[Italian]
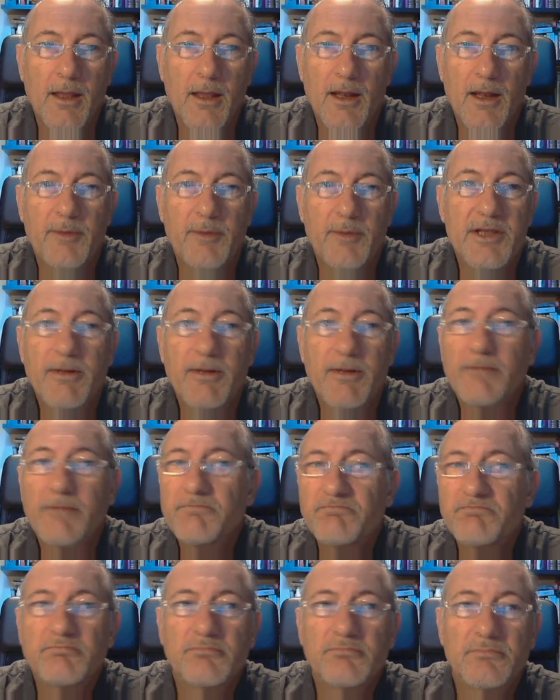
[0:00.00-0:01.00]
e
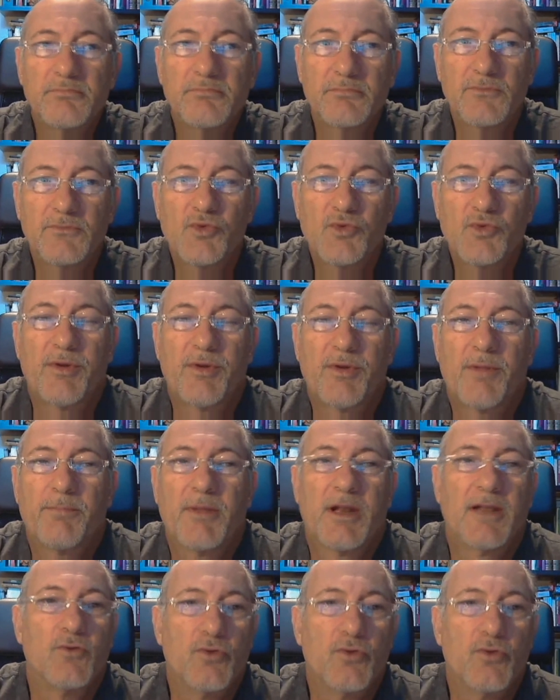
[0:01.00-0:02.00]
lei mi disse ma
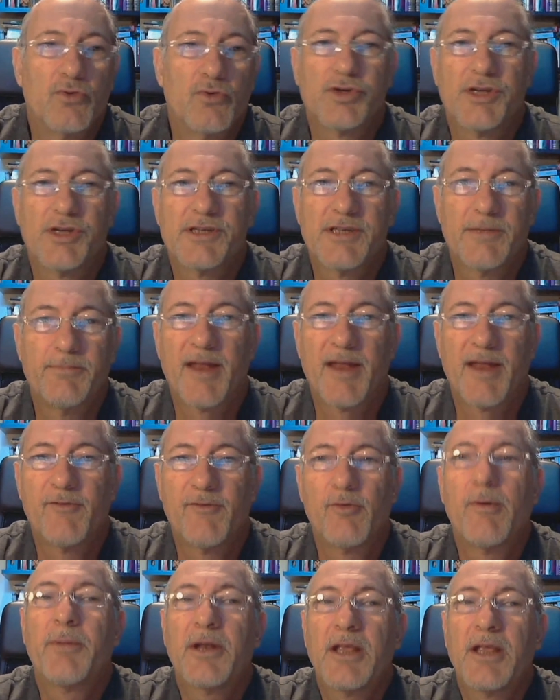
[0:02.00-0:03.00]
tu c'hai una bella
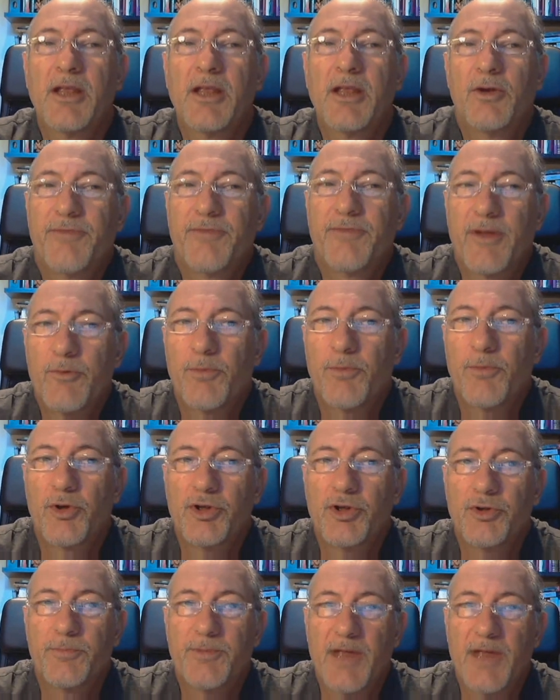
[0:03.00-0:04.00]
voce, sei bravo ma perché
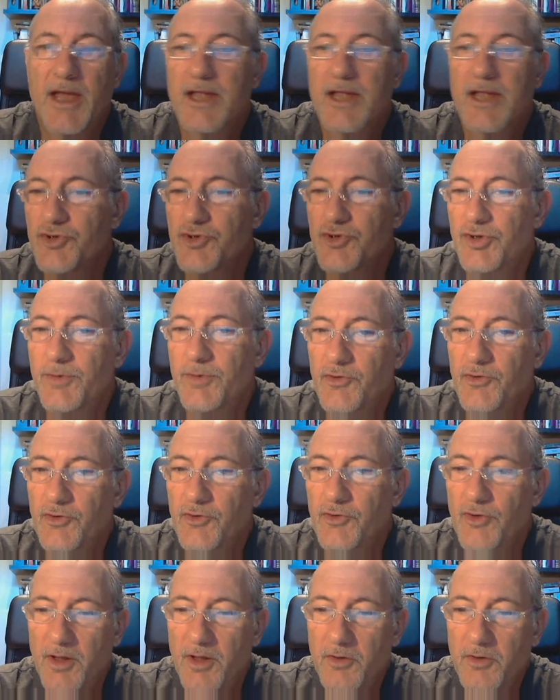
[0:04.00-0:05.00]
non fai un po' di
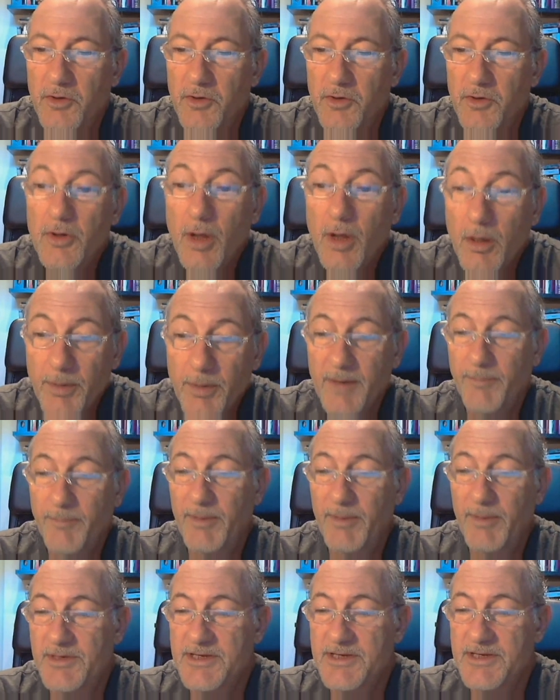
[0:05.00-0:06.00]
doppiaggio, ti posso chiamare? Io ho
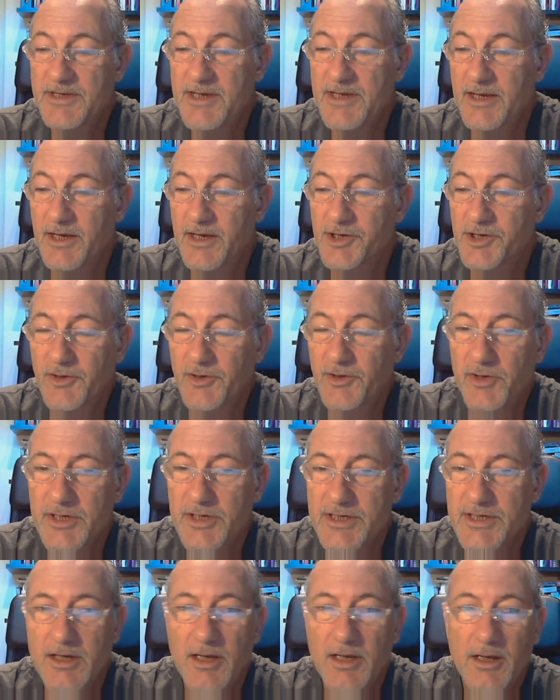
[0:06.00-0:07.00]
detto ah, per, per la
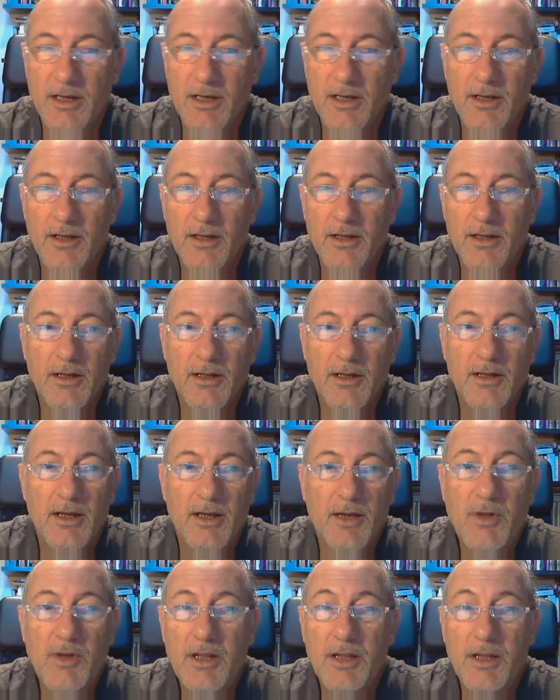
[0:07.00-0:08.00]
miseria, certo che sì
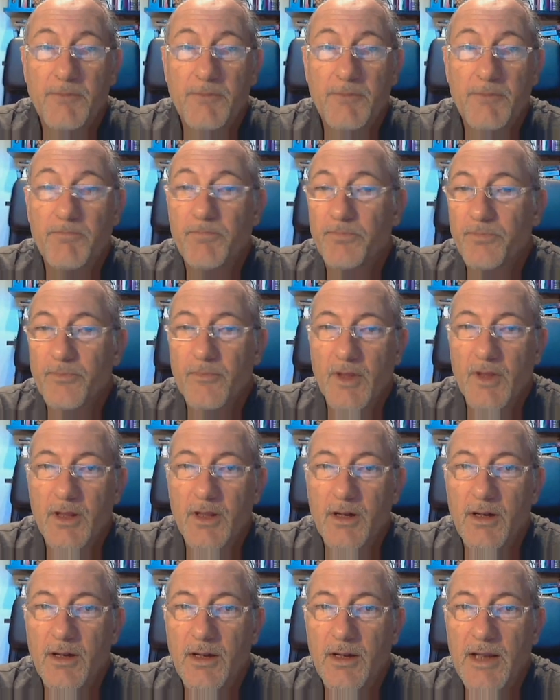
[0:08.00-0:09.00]
e
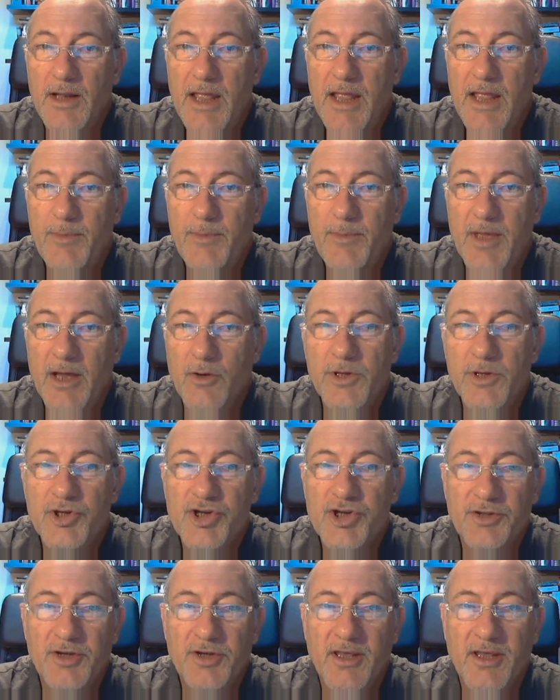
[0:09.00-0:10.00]
quindi eh,
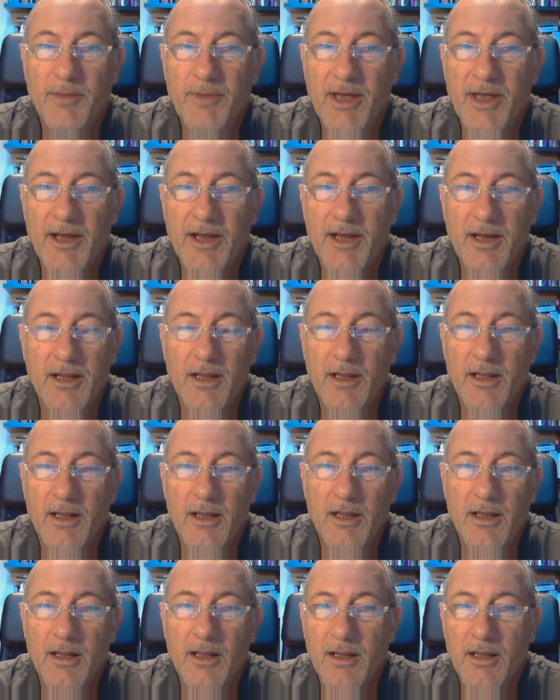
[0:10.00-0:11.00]
lei mi ha cominciato a
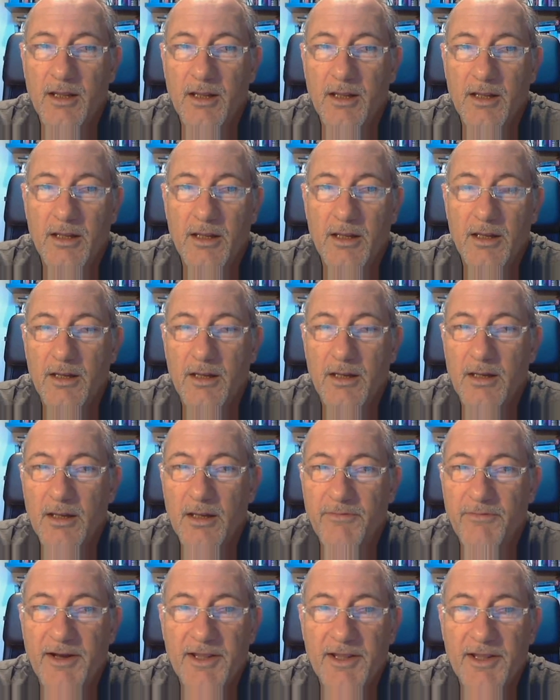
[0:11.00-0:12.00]

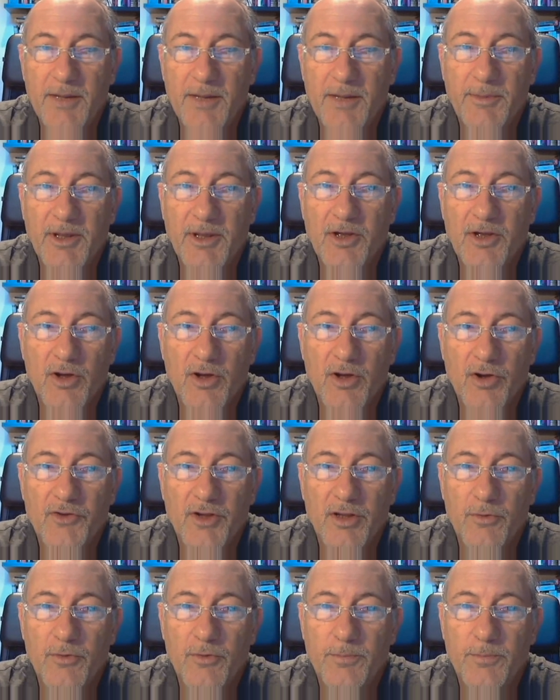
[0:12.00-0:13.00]
chiamare a fare
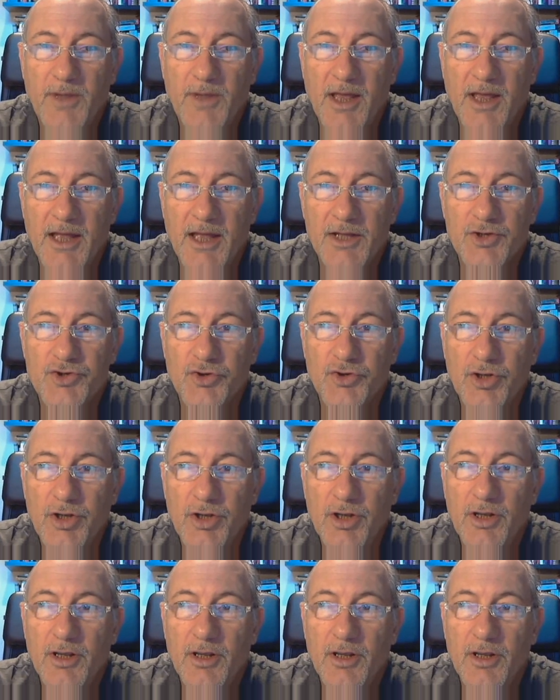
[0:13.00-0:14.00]
delle piccole cose in
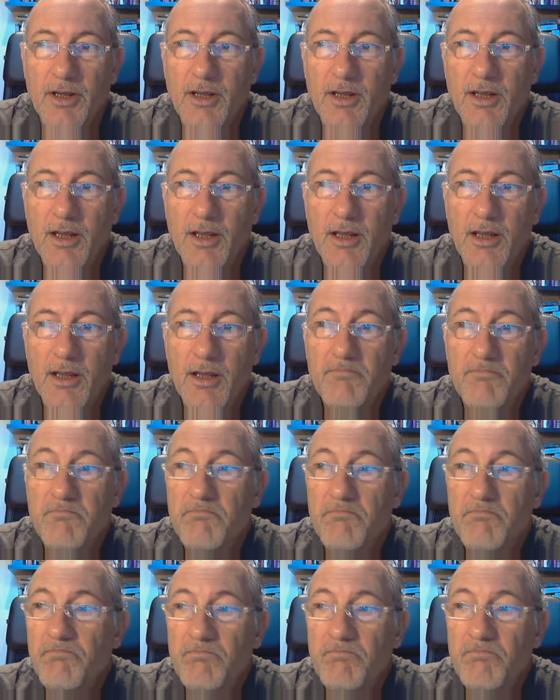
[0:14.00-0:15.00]
doppiaggio mhm.
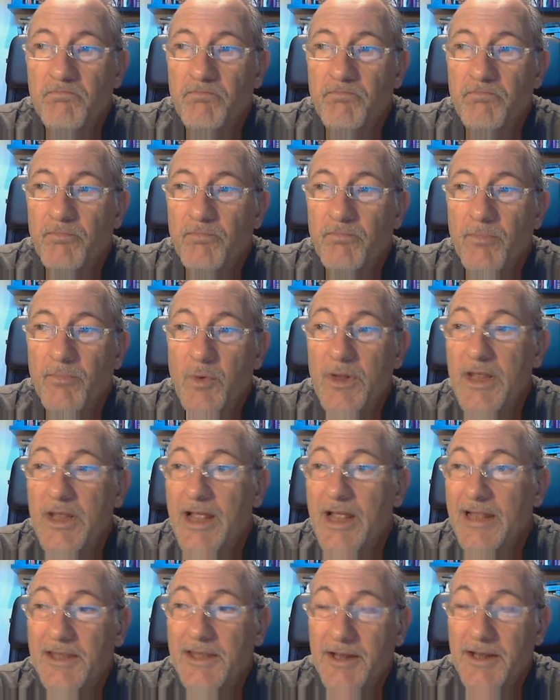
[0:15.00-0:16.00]
e mh,
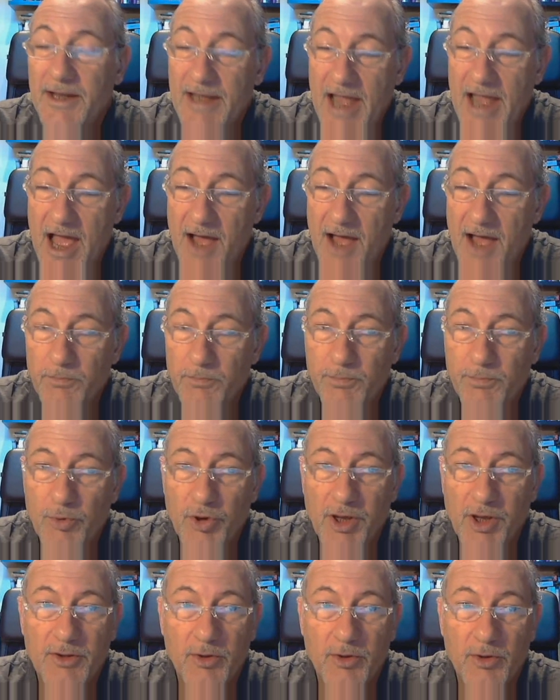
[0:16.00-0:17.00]
mm, quindi
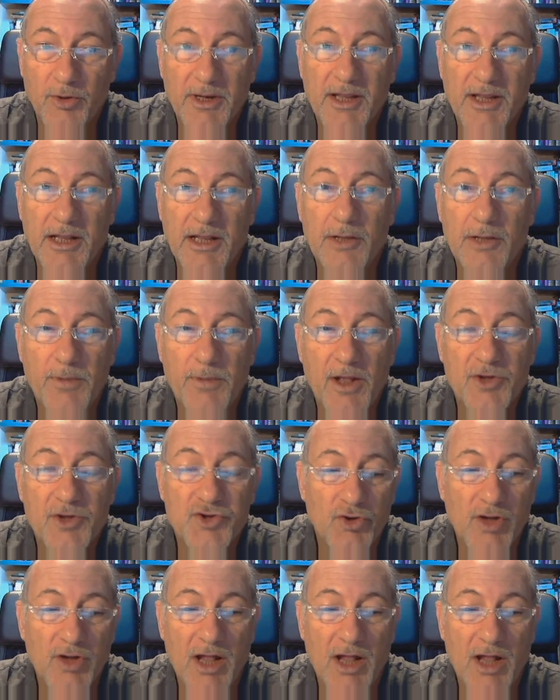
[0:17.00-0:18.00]
alternavo un pochetto
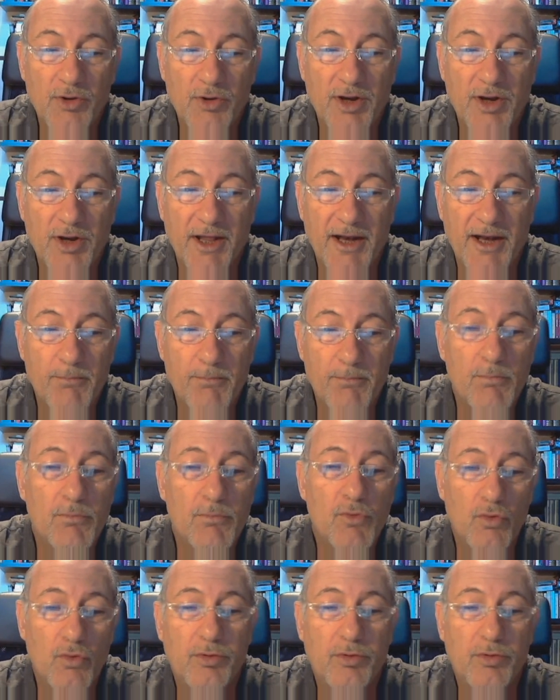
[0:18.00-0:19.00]
perché il doppiaggio
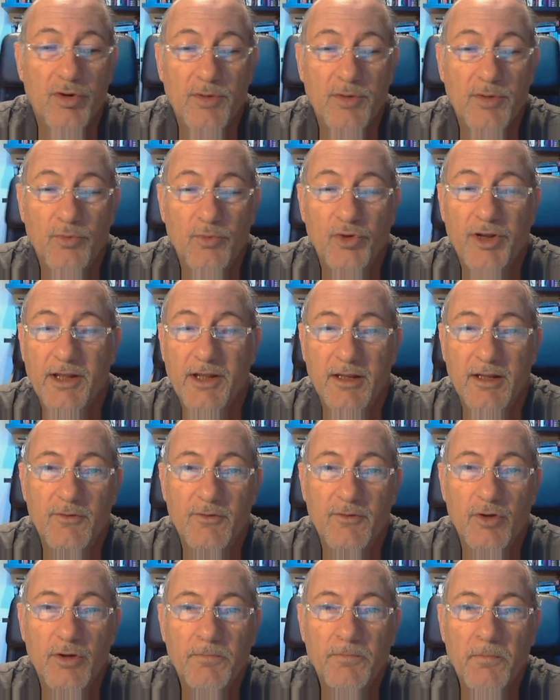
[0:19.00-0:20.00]
allora era
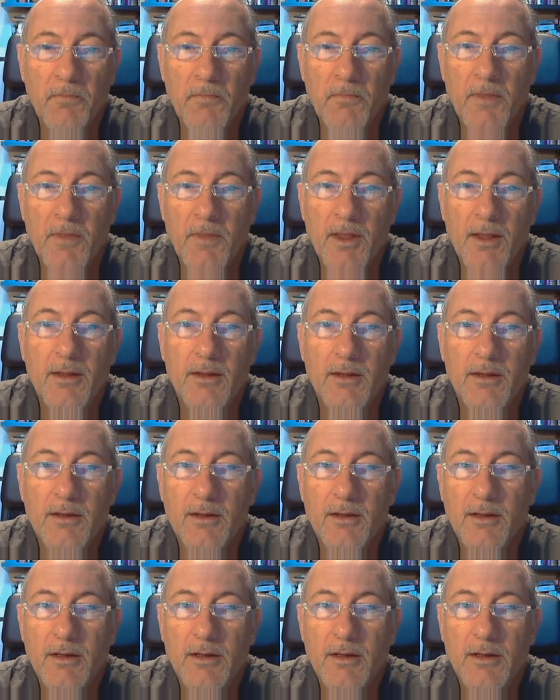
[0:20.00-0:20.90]
molto remunerativo